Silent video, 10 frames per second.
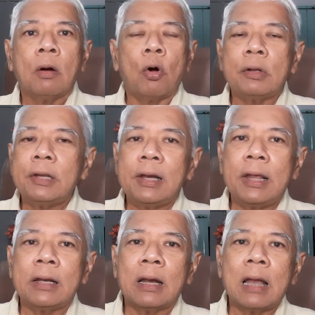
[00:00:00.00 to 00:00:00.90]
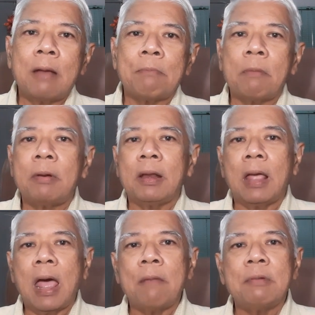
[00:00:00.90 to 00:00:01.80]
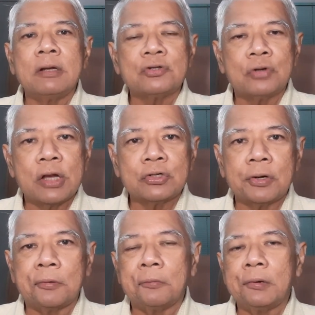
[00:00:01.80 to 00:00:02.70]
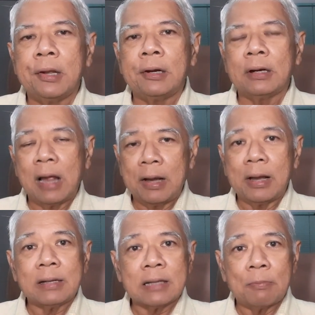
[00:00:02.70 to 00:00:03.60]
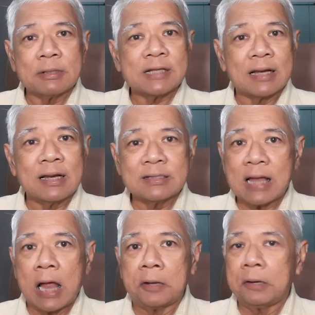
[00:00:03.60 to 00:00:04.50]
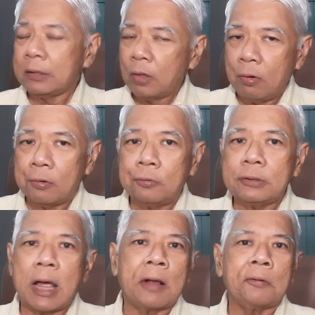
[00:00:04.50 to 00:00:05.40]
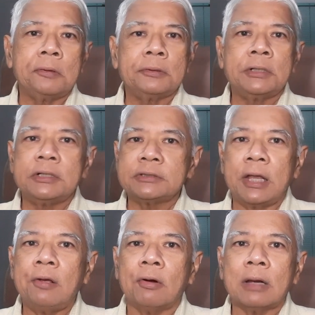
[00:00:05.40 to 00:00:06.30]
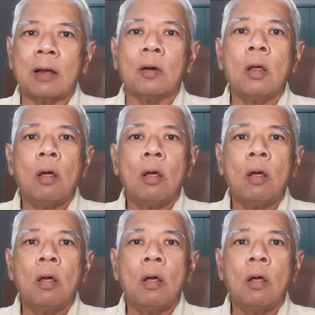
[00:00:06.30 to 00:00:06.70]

คนที่เรียนทางด้าน Public Administration เรียนทางด้านรัฐประศาสนศาสตร์จะต้องรู้จักชื่อเสียงของท่าน